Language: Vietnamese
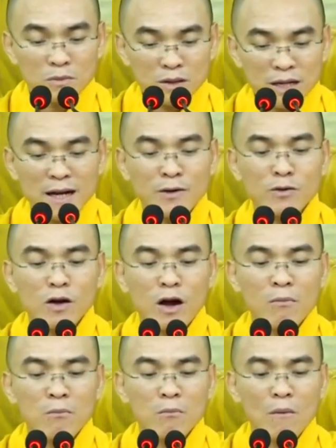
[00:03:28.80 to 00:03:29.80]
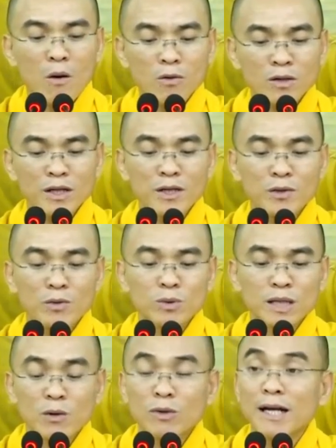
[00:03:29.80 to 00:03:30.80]
nếu có bốn điều
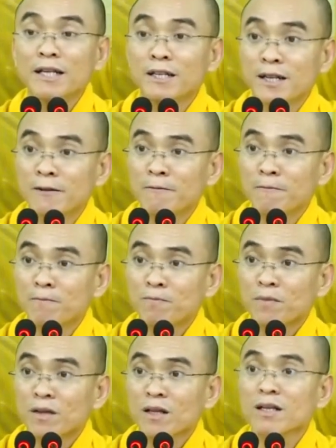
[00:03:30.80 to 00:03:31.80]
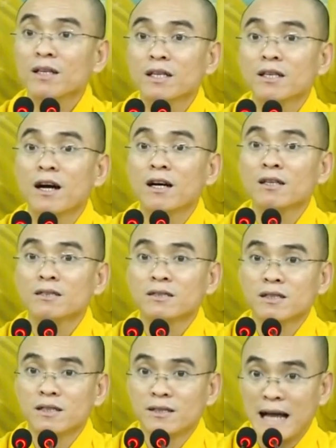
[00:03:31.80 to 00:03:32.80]
sau đây nữa thì người đó
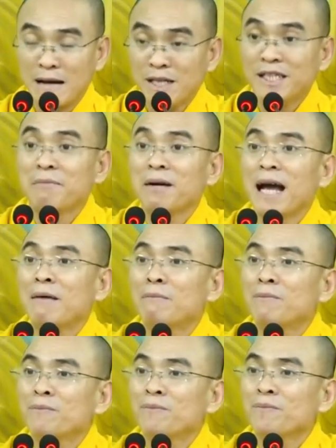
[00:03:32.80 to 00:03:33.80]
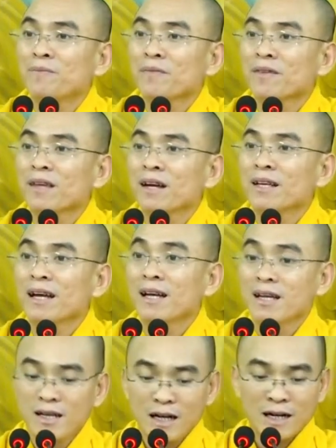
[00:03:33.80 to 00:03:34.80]
đã bị trầm cảm nhớ nha
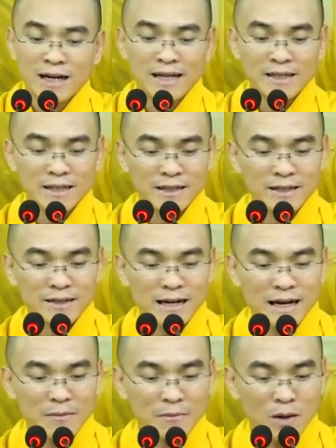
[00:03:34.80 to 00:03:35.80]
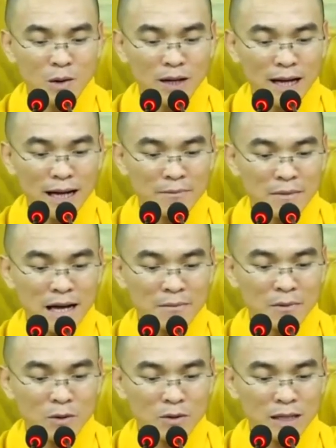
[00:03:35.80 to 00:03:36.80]
ở đây thì đưa ra là một hai ba
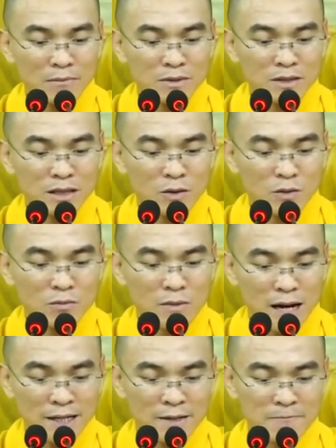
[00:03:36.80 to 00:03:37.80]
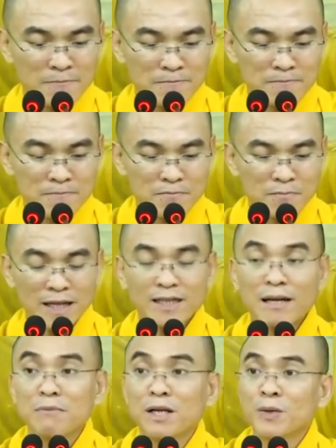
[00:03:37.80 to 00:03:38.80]
bốn năm sáu bảy bảy
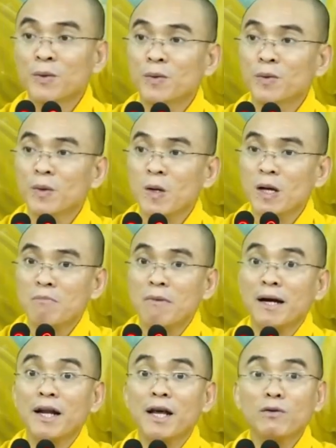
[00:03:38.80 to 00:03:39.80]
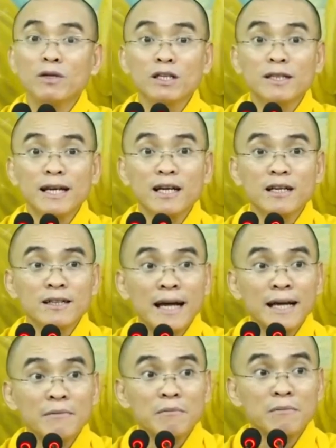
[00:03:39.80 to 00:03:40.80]
tám điều mà nếu như cái người
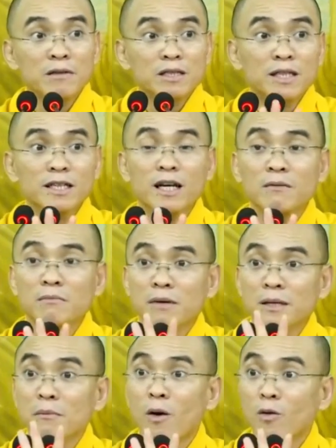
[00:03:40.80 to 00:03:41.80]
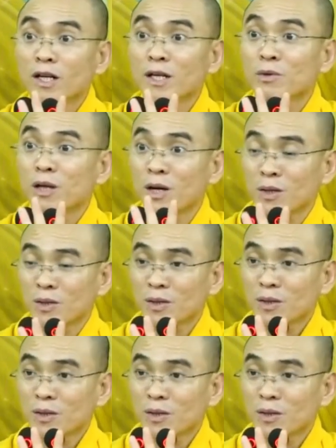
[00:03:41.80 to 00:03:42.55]
này chỉ cần bị bốn điều thôi